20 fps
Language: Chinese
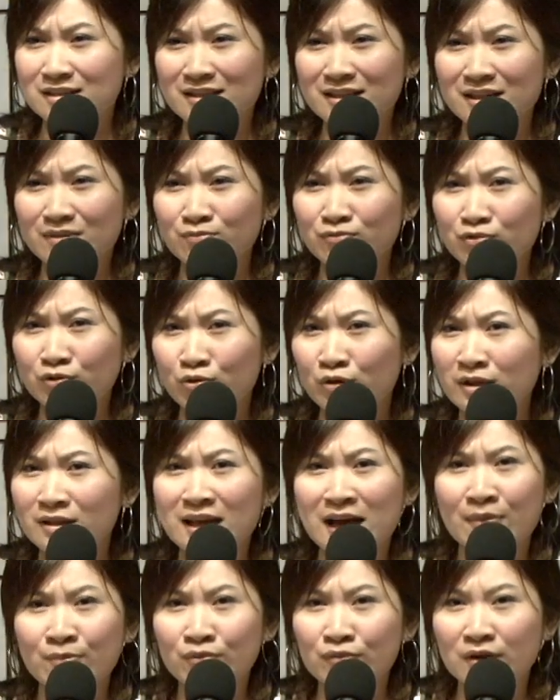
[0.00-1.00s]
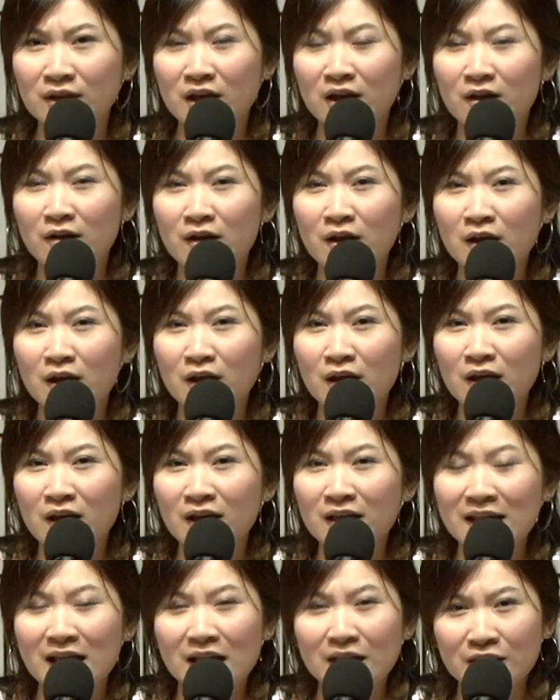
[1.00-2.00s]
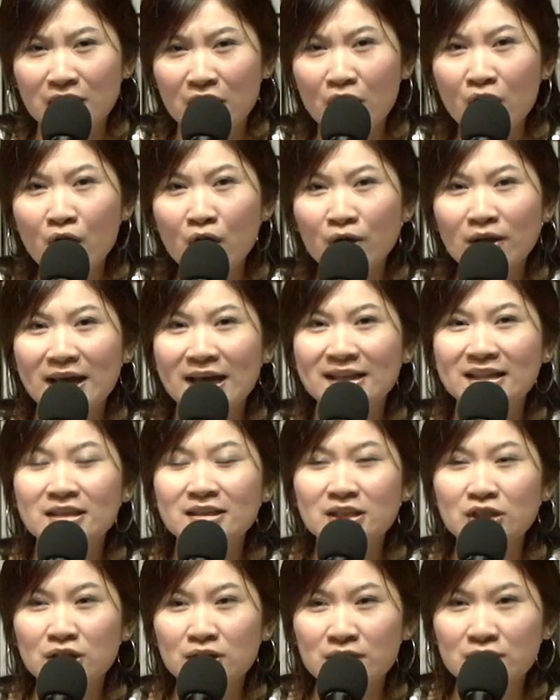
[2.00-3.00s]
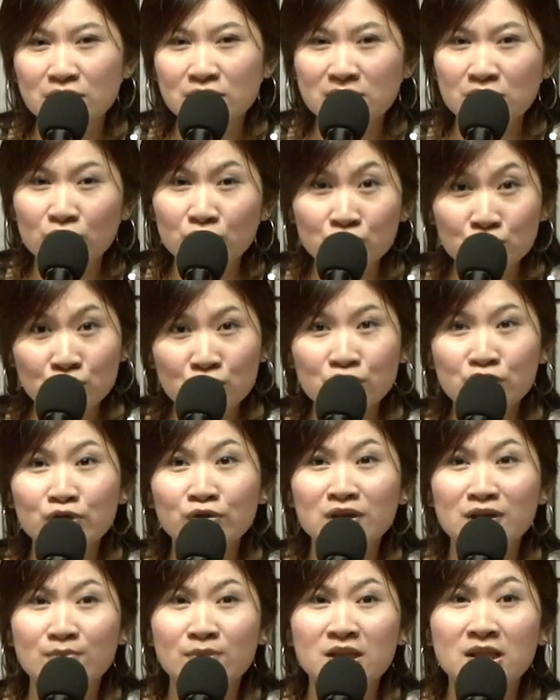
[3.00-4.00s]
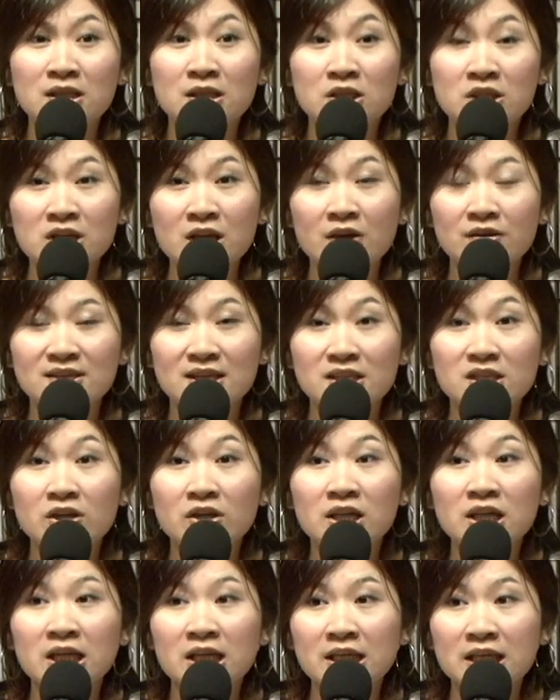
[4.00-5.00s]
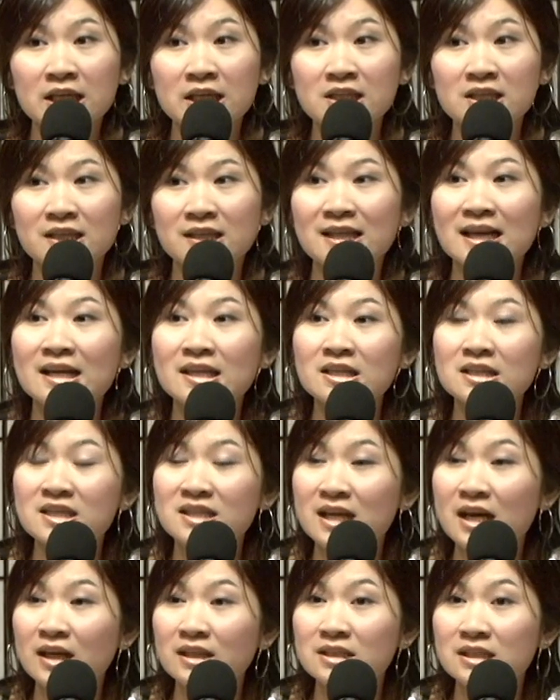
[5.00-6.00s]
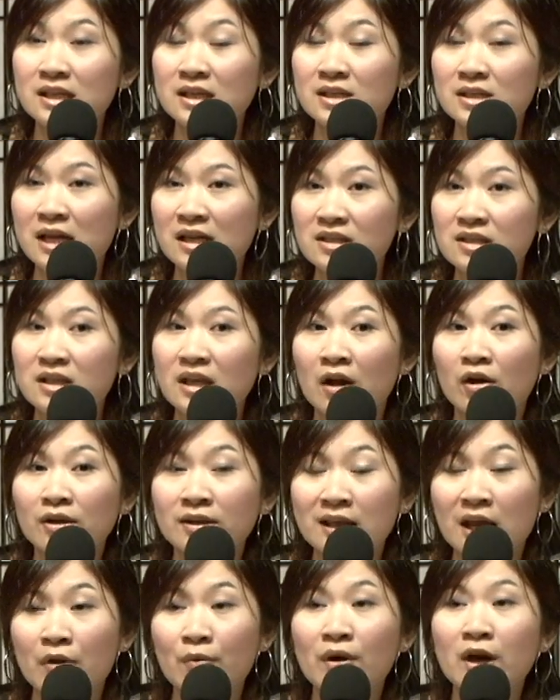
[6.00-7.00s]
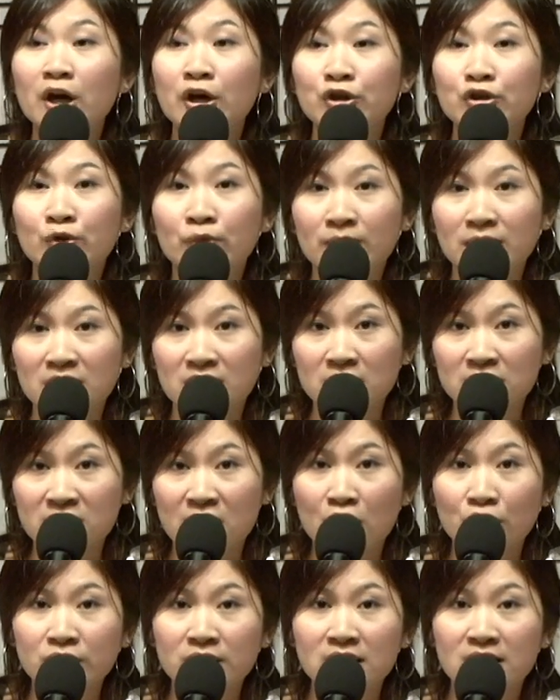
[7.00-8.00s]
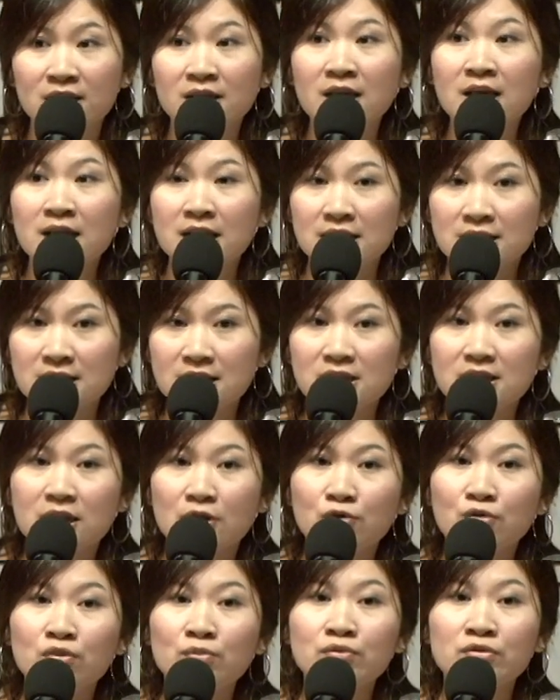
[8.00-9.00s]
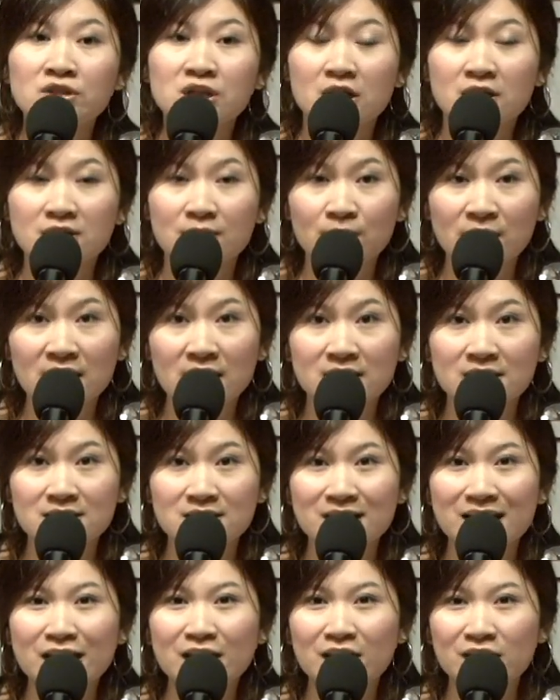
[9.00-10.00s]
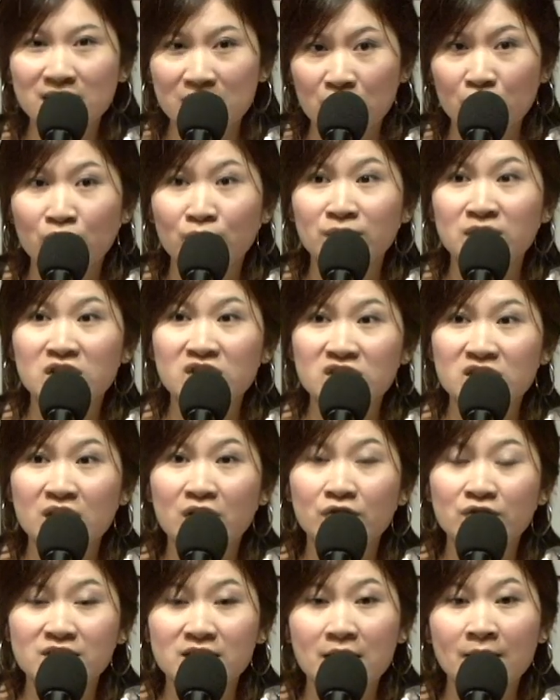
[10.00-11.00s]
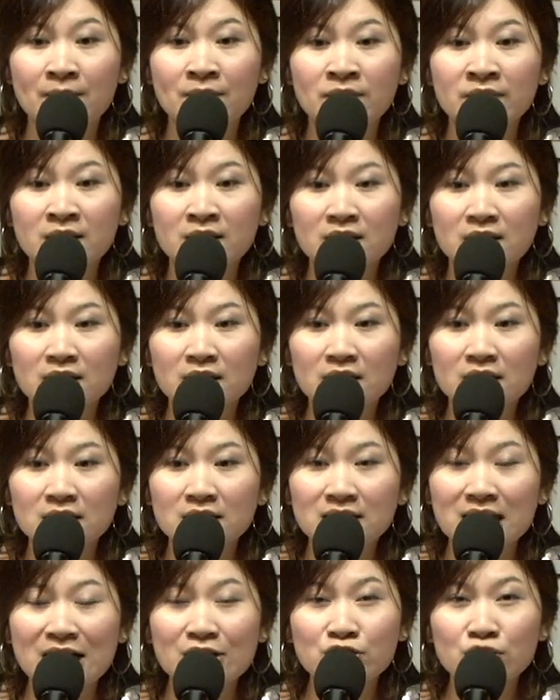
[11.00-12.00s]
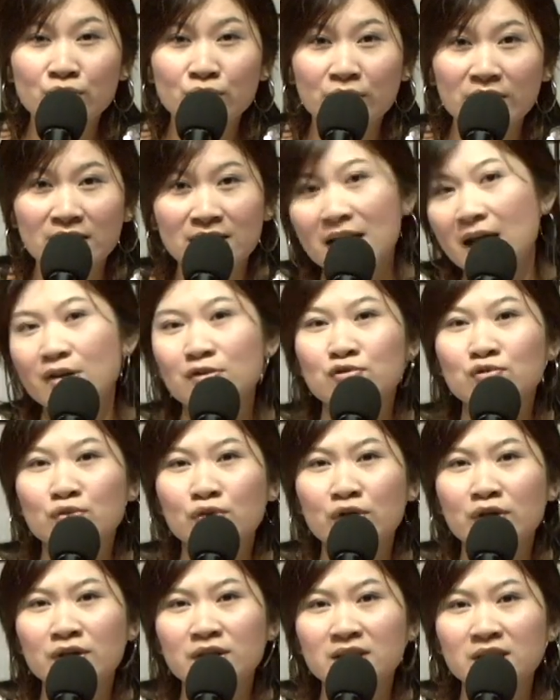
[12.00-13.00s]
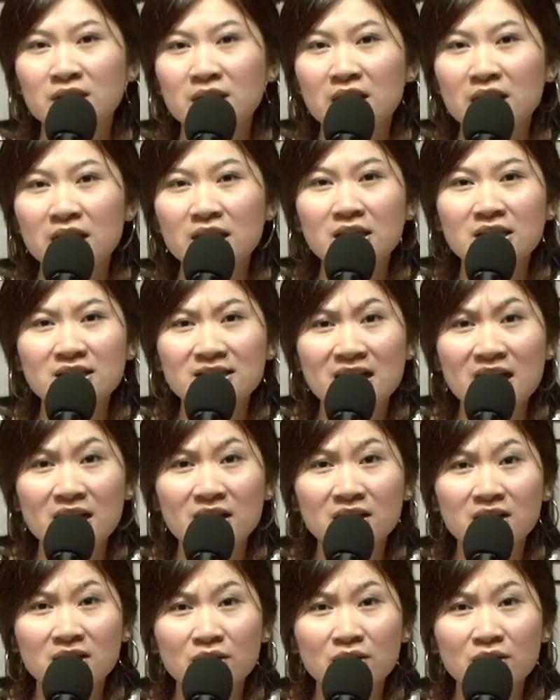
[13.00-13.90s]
竟然回答不了。然后后来，剧中里面一个校长叫柯一正，他是香，他是台湾很有名的导演，以前演过不少的片子，他也演我们的校长，他就回答说：“一个唱